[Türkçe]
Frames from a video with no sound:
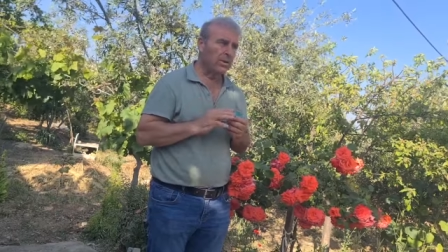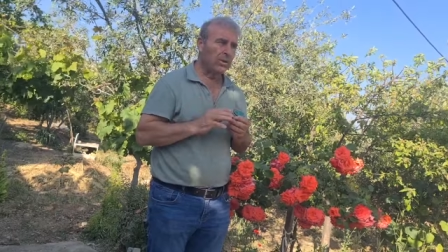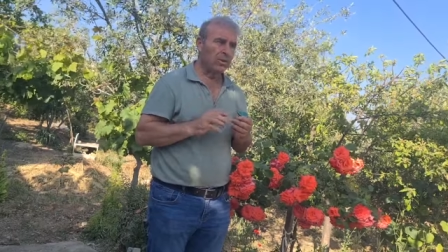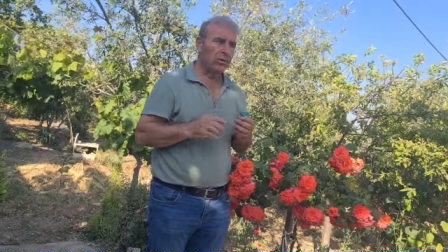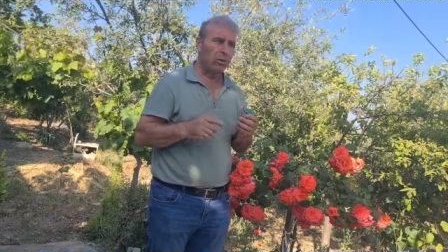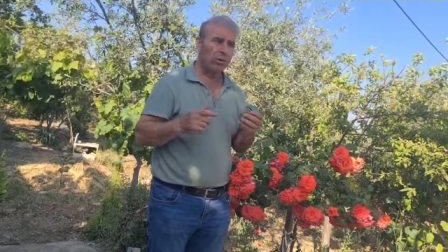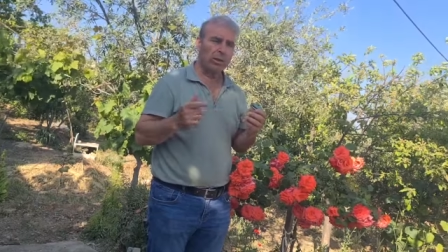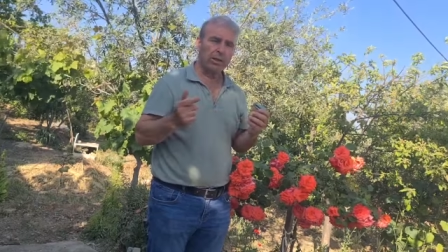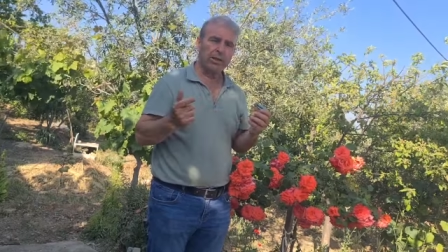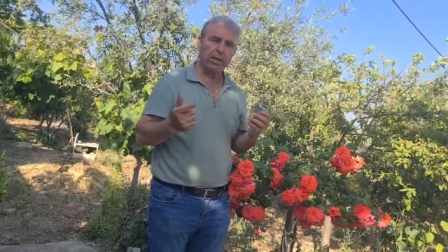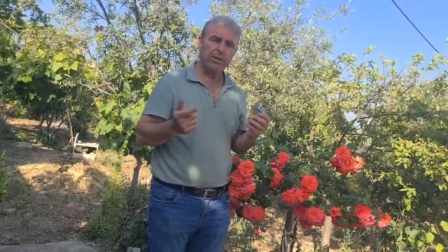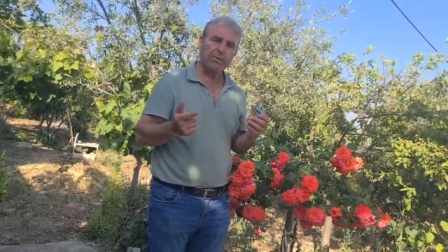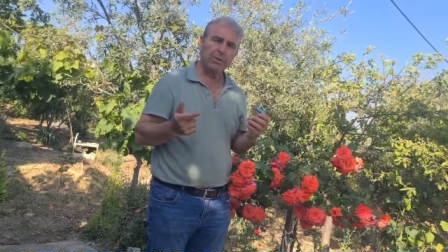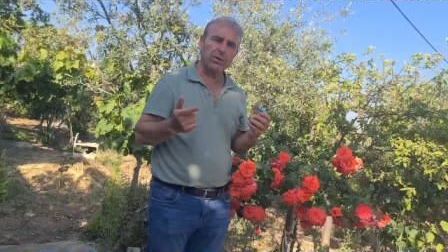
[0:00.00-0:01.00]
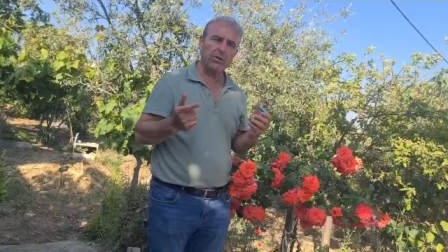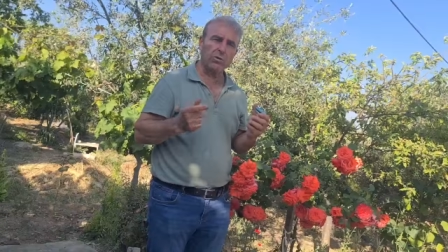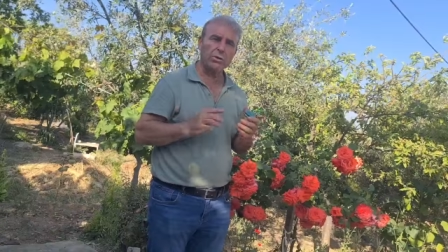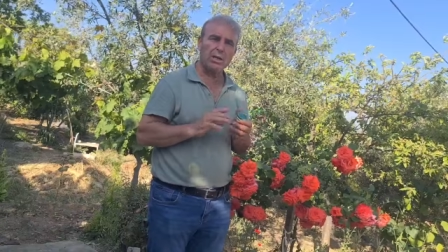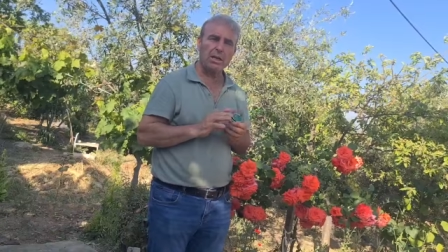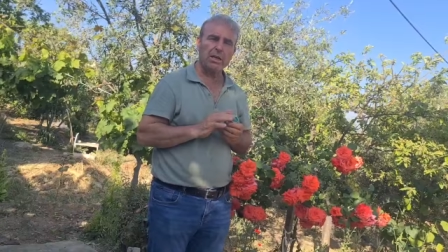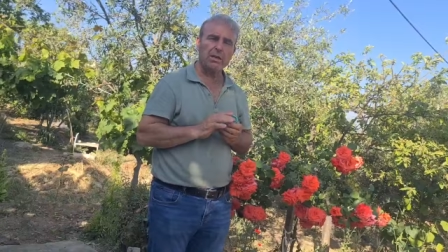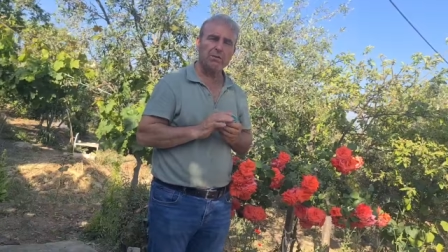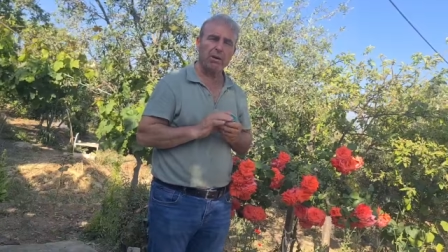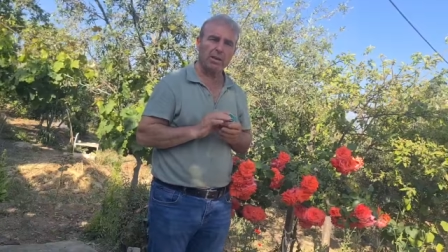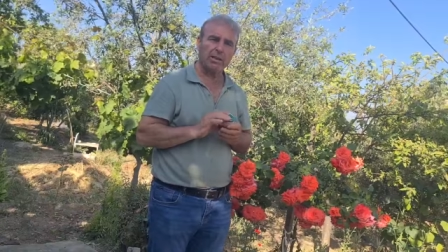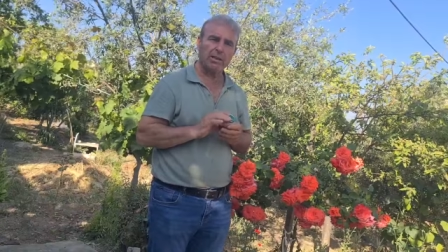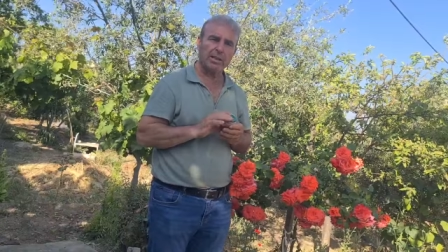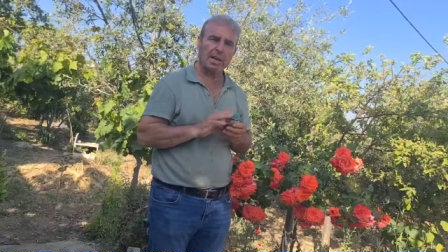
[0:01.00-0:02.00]
LDL kolesterol
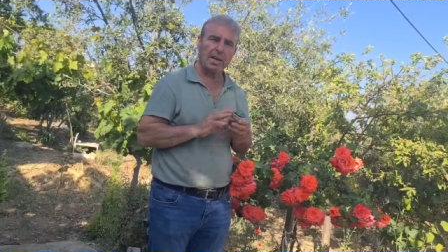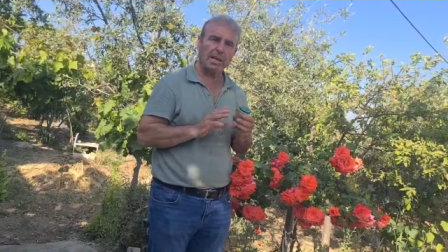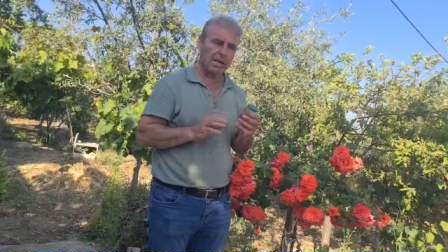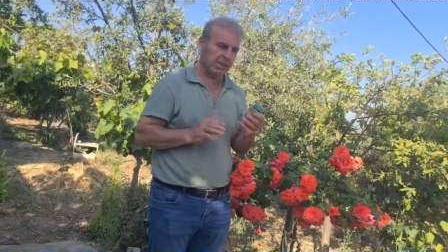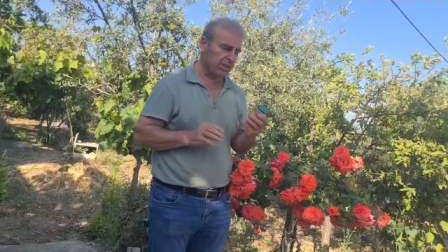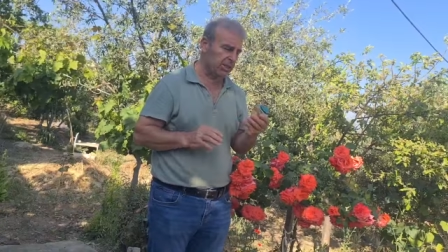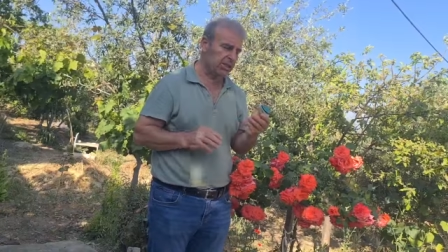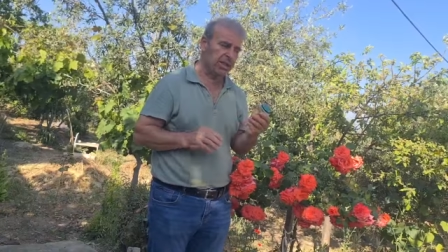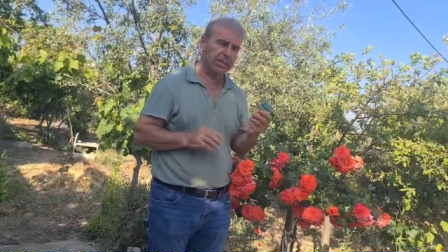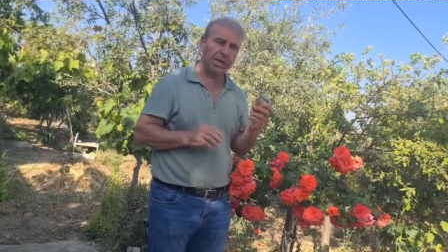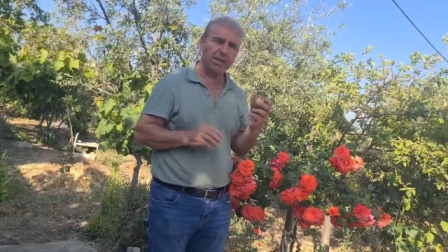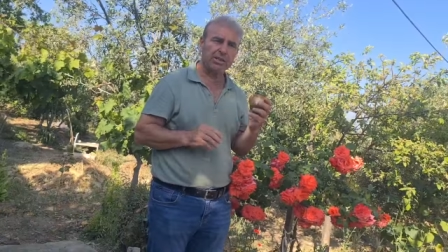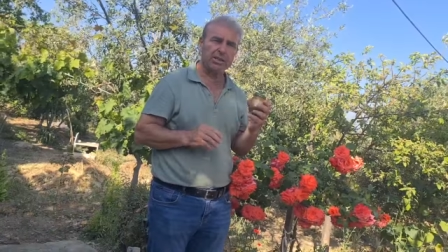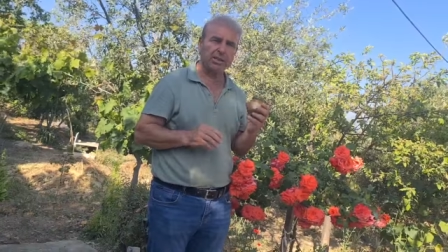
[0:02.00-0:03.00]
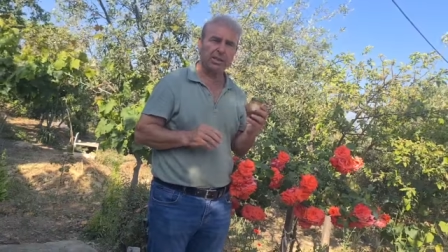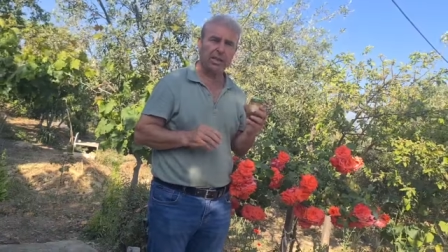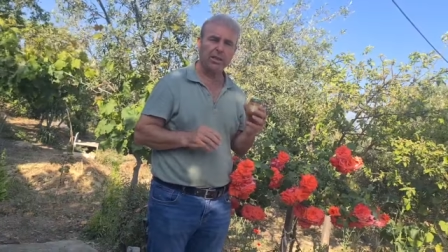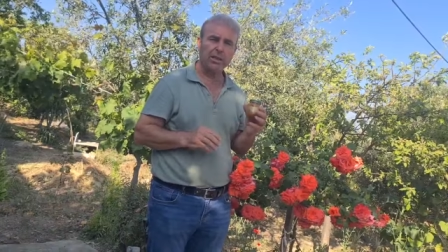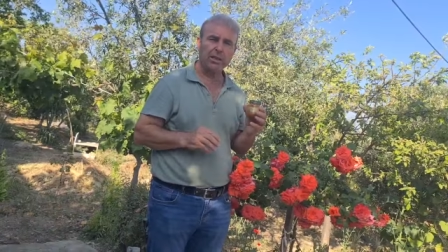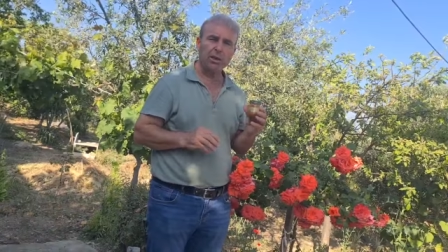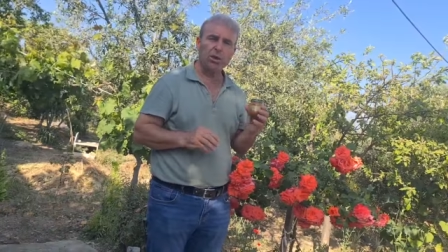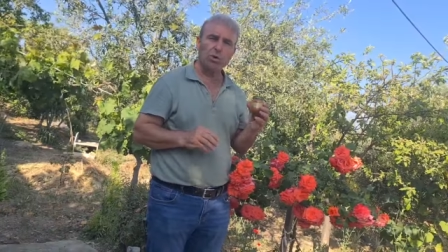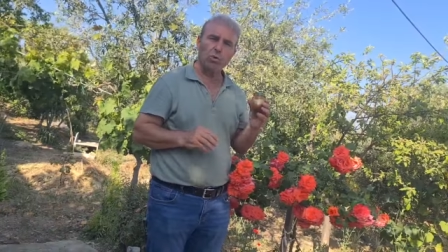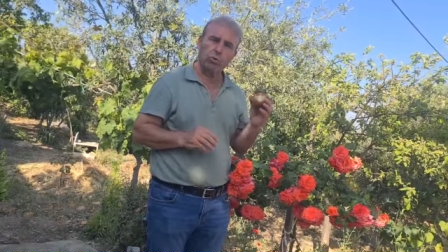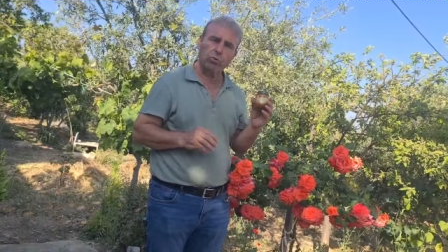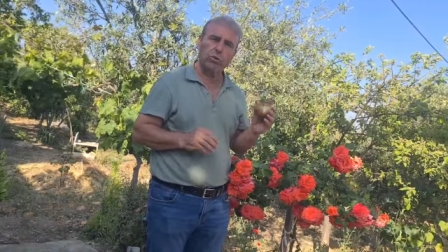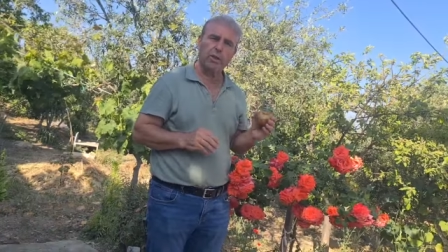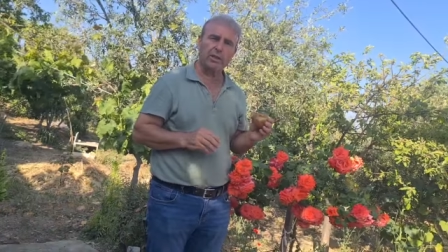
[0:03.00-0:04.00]
alterlerle plak birikimine
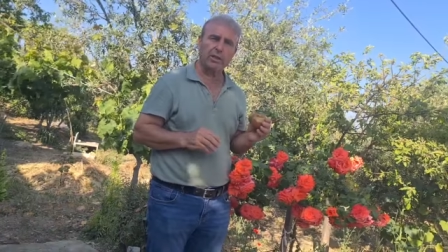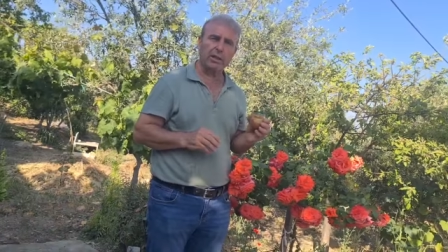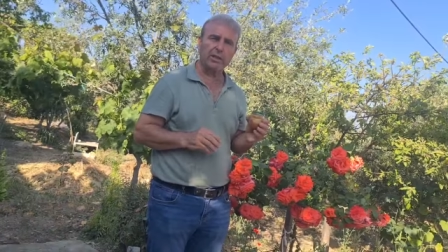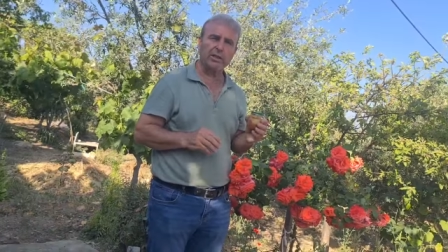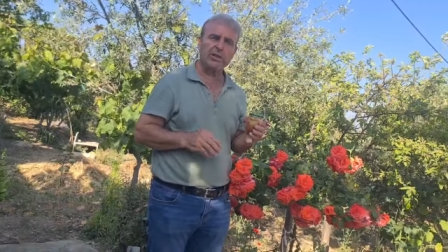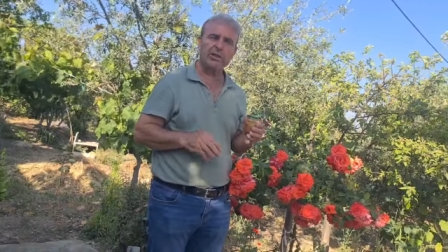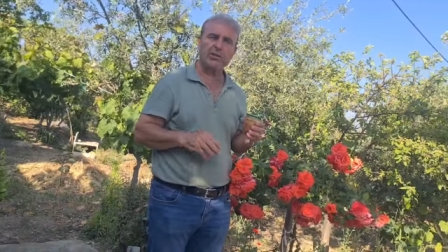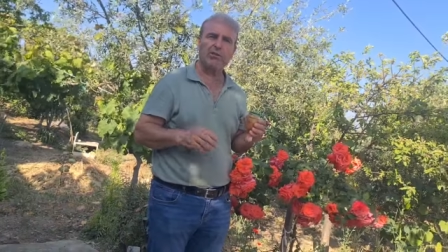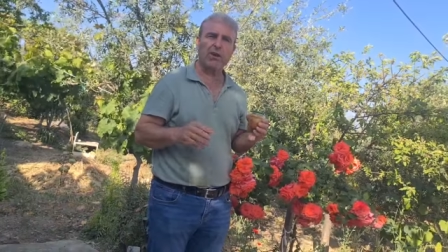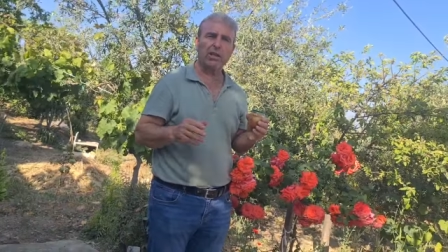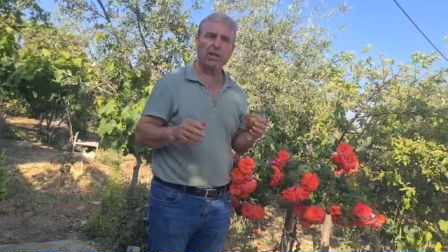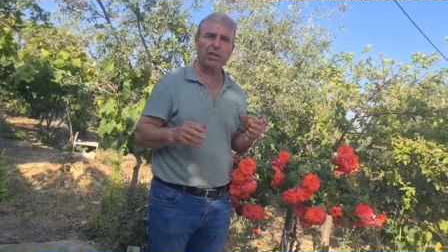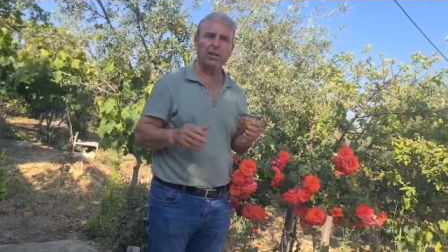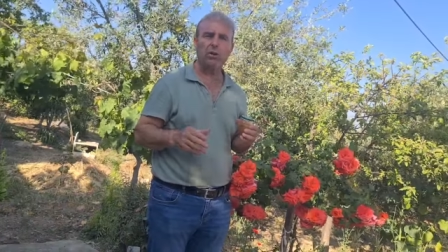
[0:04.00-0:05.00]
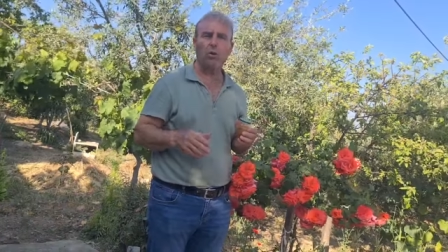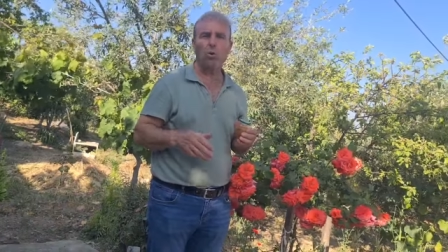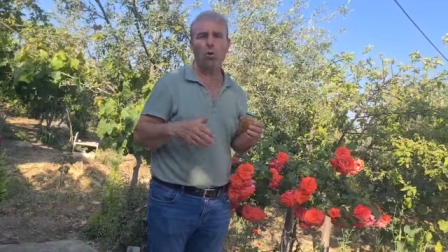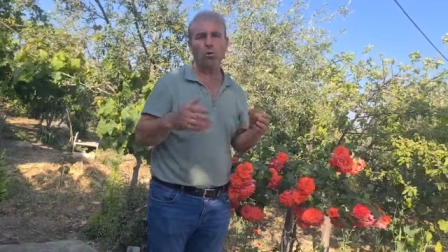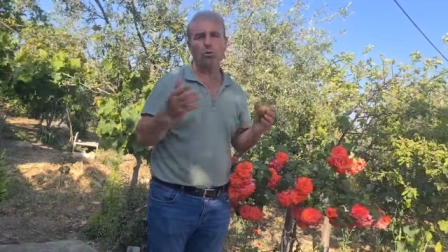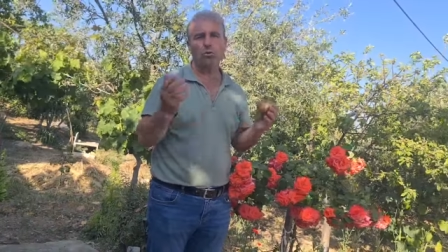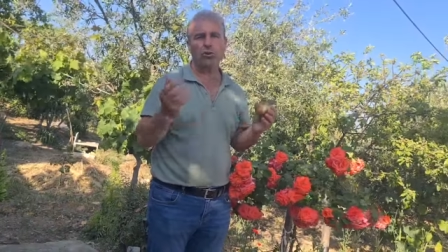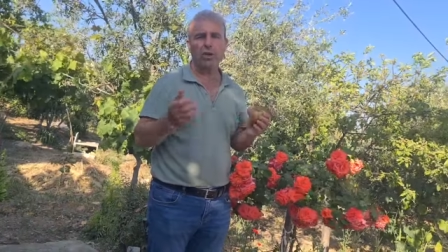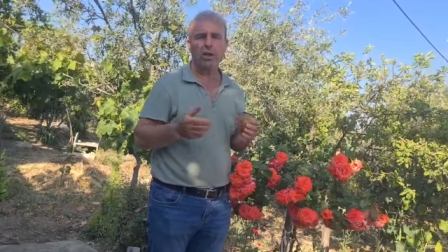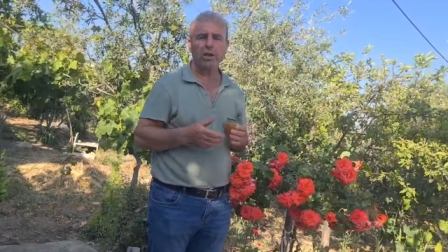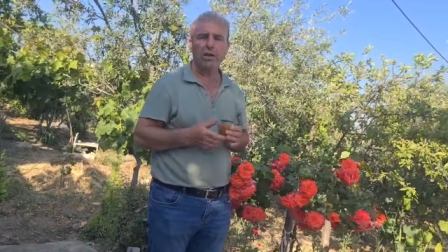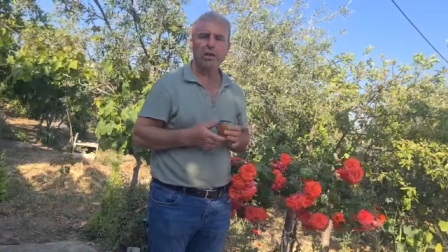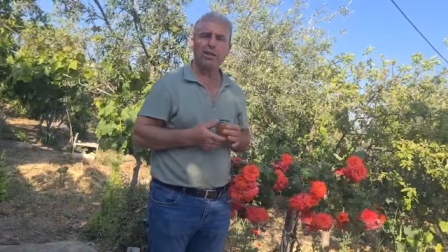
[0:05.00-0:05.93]
neden olabilecek zararlı bir maddedir.